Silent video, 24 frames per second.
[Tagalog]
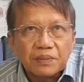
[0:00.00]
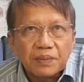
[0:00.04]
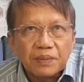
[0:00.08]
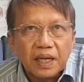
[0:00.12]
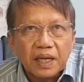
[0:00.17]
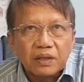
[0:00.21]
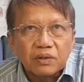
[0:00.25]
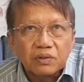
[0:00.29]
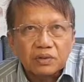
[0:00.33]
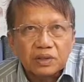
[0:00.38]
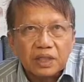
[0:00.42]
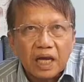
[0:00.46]

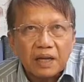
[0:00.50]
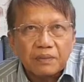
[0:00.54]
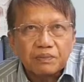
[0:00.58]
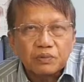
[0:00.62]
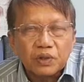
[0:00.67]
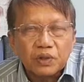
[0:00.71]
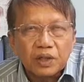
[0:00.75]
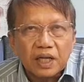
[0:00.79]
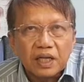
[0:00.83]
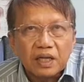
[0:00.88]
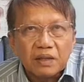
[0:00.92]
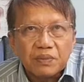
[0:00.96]
mayroong type
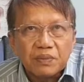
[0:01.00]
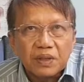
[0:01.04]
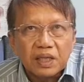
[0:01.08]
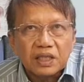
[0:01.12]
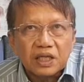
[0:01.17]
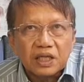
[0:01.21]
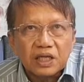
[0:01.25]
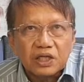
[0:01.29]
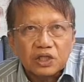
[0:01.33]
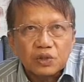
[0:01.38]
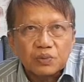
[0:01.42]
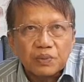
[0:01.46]
2
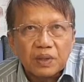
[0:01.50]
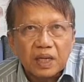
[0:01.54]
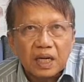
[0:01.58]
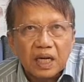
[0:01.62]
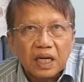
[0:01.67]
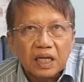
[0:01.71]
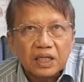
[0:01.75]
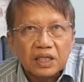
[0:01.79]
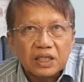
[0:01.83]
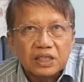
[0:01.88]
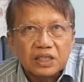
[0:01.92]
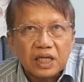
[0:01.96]
diabetes
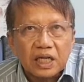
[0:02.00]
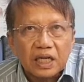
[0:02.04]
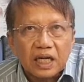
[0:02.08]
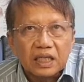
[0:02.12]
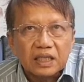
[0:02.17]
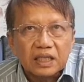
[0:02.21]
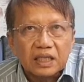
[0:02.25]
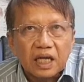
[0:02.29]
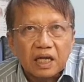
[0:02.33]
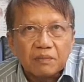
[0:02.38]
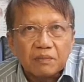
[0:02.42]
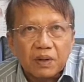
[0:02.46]
bilang isang
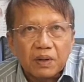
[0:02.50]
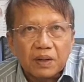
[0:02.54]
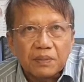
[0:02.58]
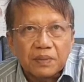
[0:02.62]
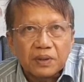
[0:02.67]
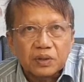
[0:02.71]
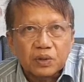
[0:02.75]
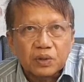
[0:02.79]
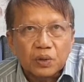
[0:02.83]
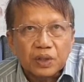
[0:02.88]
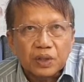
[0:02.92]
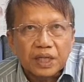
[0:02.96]

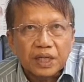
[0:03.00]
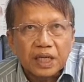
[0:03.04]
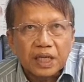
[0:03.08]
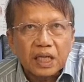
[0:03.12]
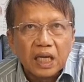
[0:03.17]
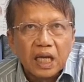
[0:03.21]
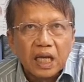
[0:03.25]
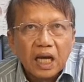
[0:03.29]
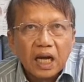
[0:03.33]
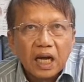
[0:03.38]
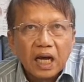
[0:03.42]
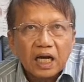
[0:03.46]
anti-inflammatory
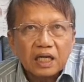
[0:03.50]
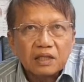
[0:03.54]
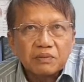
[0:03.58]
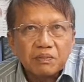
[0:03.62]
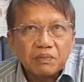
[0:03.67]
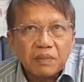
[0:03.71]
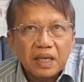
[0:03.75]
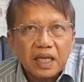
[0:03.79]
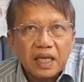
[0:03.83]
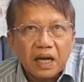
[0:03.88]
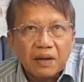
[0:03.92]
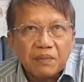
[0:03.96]
at
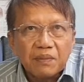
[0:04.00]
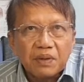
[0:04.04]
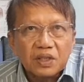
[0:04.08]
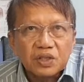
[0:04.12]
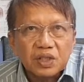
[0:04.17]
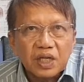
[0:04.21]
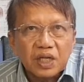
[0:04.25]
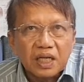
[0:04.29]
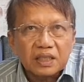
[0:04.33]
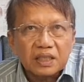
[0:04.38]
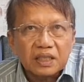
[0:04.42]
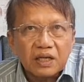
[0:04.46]
mayaman
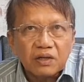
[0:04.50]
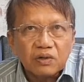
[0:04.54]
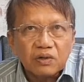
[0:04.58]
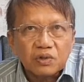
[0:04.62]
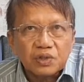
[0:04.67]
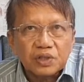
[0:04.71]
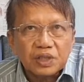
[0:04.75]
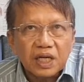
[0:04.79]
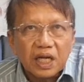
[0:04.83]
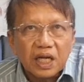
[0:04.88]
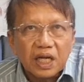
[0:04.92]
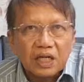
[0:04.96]
sa
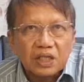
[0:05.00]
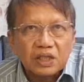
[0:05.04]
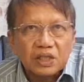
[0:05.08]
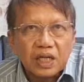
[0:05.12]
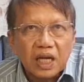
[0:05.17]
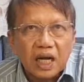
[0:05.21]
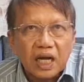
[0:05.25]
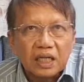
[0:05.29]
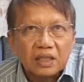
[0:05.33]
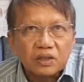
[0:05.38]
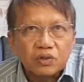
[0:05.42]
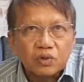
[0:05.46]
antioxidants.
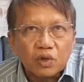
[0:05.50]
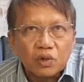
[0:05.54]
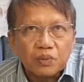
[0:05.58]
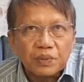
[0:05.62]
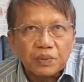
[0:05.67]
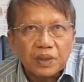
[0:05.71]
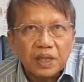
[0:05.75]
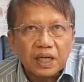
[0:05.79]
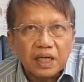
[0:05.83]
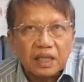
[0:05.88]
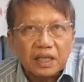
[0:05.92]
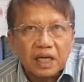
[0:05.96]
Ang
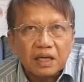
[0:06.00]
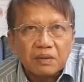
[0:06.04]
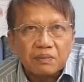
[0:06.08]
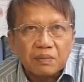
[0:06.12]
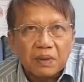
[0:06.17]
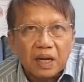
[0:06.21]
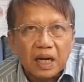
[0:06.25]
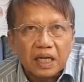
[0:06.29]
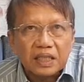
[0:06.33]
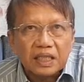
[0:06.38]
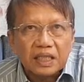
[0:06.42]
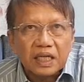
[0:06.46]
turmeric ay
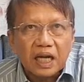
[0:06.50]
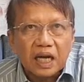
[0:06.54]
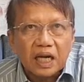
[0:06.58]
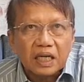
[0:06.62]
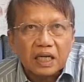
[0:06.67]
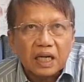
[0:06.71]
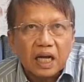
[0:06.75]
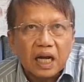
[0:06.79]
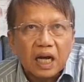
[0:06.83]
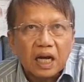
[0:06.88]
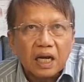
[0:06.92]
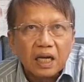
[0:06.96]
malaki ang
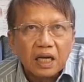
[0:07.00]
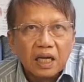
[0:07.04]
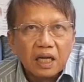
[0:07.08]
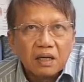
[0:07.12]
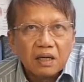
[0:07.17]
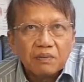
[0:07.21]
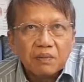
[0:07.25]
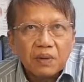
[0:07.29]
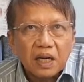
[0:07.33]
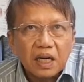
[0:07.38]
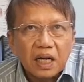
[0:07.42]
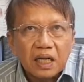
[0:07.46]
uh,
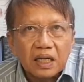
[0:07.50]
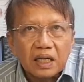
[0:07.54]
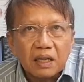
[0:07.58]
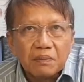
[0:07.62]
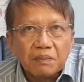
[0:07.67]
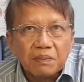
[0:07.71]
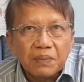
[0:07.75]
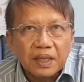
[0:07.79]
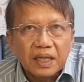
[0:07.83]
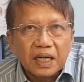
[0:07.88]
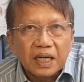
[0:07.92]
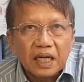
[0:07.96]

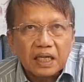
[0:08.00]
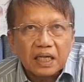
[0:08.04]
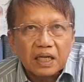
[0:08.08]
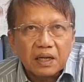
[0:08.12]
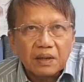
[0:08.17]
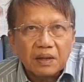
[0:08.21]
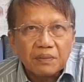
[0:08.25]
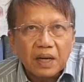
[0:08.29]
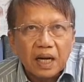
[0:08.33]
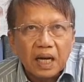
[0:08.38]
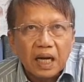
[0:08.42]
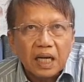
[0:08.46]
magagampanan
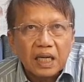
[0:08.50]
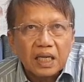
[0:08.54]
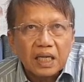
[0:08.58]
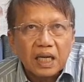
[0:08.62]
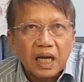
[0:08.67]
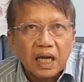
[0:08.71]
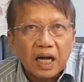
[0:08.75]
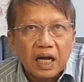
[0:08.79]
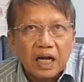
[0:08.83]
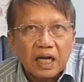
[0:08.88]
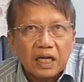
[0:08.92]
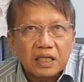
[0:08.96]
na may,
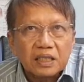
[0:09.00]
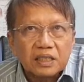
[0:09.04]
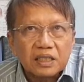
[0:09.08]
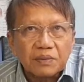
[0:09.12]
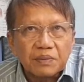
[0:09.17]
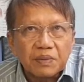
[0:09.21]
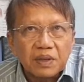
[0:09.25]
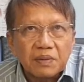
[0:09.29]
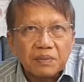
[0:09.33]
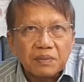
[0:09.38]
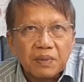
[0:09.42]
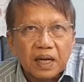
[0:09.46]
uh, sa
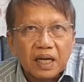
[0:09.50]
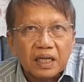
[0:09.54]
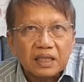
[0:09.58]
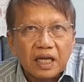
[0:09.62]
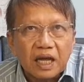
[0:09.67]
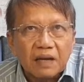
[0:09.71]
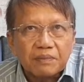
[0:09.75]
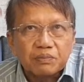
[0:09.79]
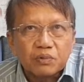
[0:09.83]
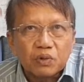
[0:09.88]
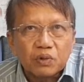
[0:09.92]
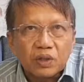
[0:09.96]
may mga
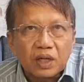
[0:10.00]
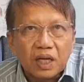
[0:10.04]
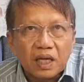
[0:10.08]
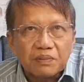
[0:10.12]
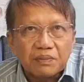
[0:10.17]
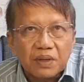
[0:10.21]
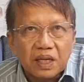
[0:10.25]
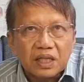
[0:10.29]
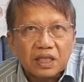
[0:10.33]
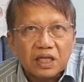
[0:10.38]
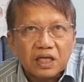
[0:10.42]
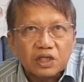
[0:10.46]
type 2
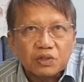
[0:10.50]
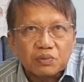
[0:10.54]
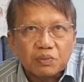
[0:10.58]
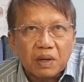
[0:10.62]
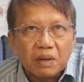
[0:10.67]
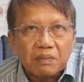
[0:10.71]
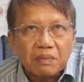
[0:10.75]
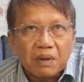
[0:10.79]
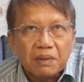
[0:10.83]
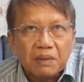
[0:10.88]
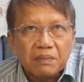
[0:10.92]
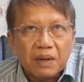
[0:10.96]
diabetes,
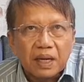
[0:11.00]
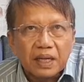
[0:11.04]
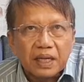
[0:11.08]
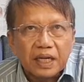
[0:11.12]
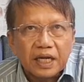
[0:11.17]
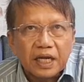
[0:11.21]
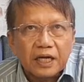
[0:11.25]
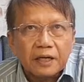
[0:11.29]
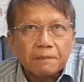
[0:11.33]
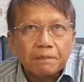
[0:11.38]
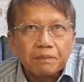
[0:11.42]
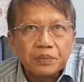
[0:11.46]
mababa
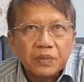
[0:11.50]
rin